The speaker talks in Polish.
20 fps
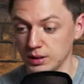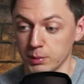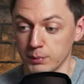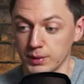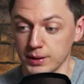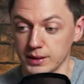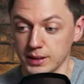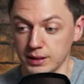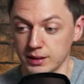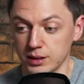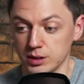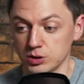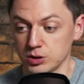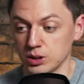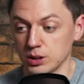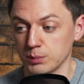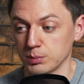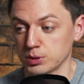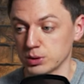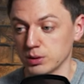Pamiętaj też,
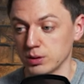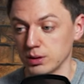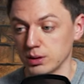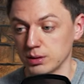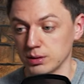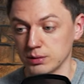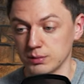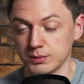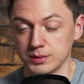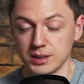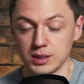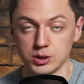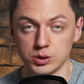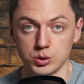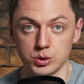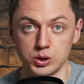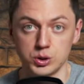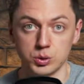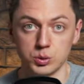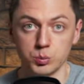że na przykład w
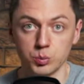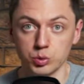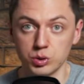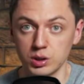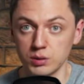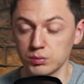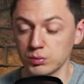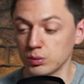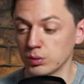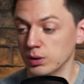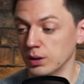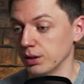zależności od motywu,